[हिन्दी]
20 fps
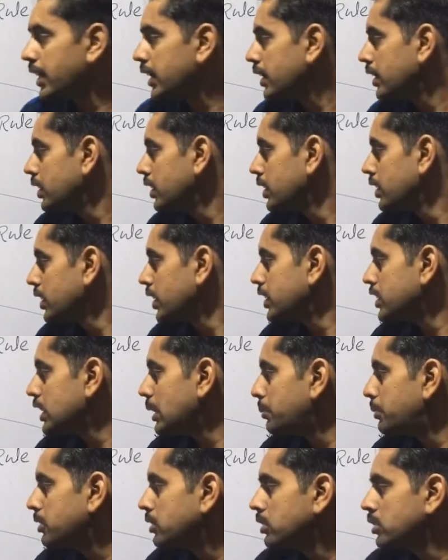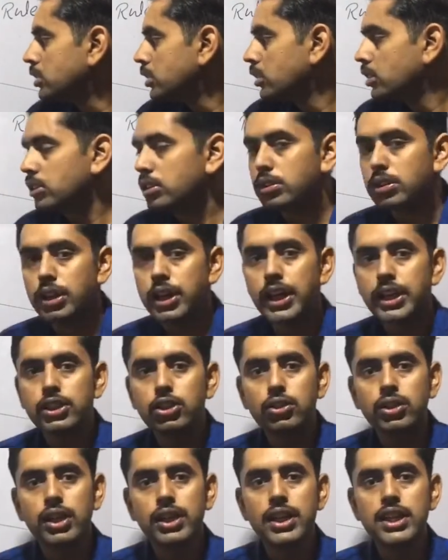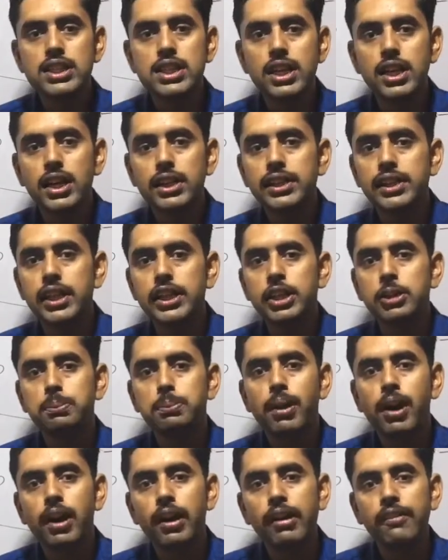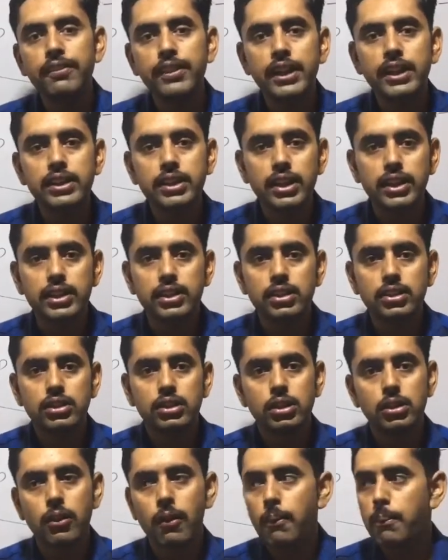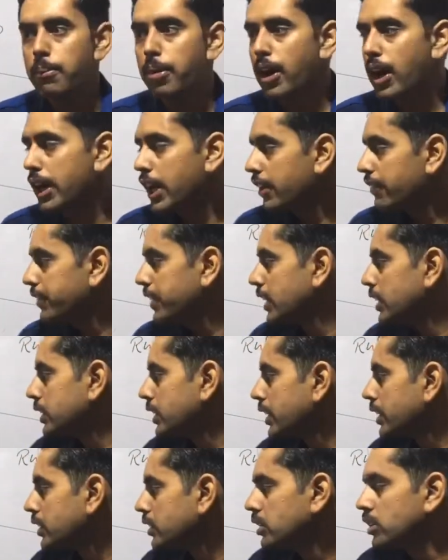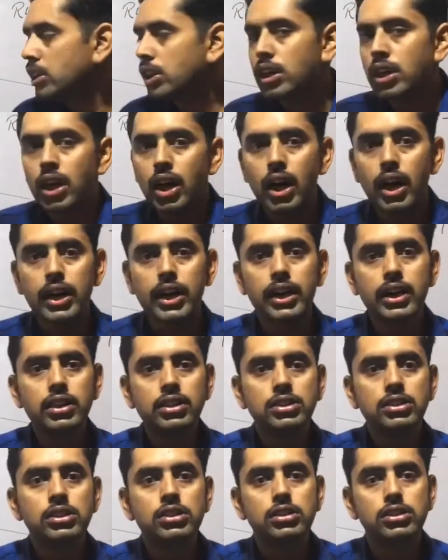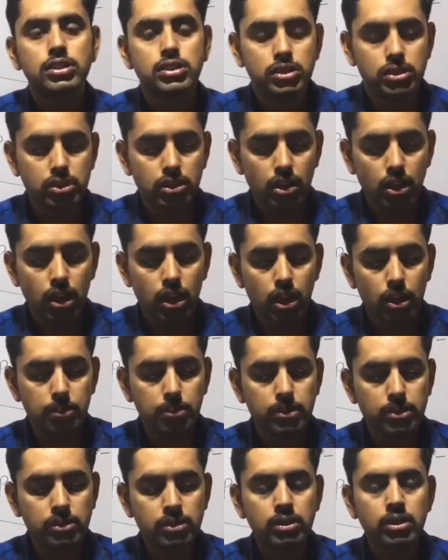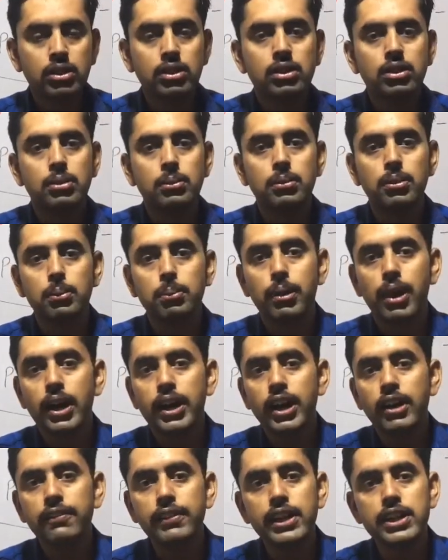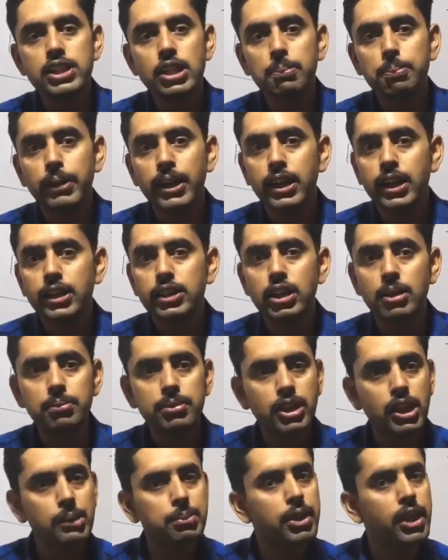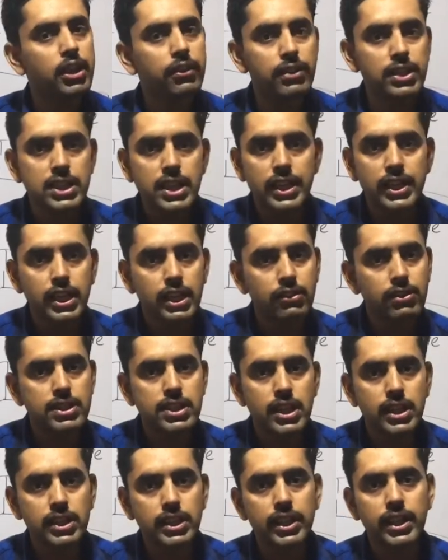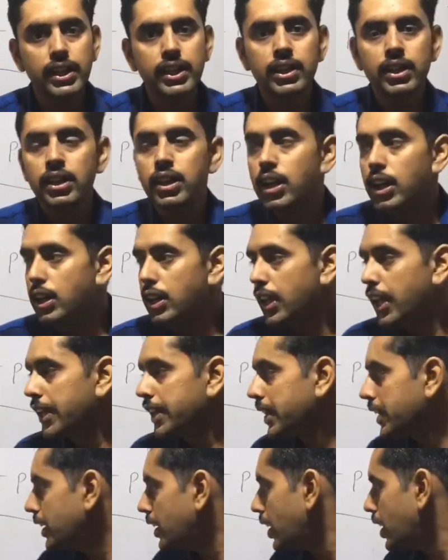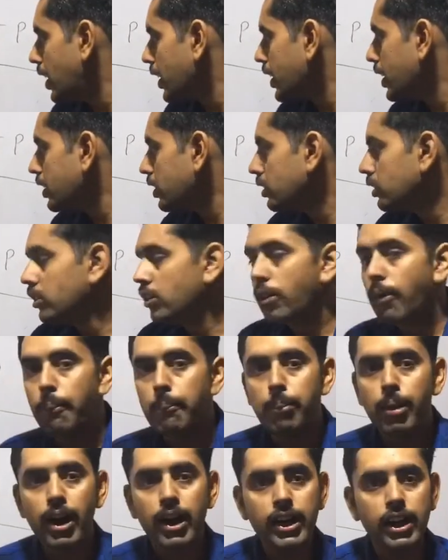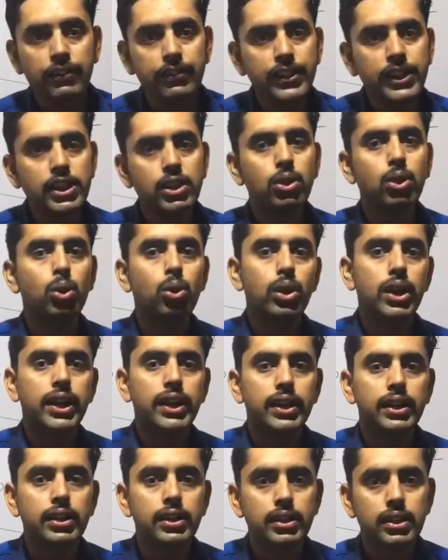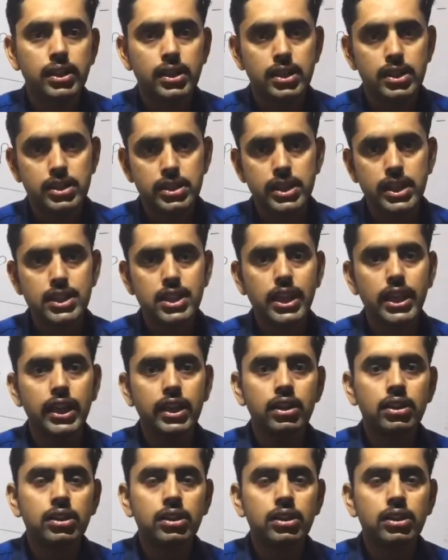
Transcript: हैं कि जब एक तो कंडीशन आती है कि 12 वीक तक 12 वीक तक अगर हम 12 वीक से पहले तो हम टर्मिनेट वैसे ही करवा सकते हैं लेकिन अगर 12 वीक हो गए जैसे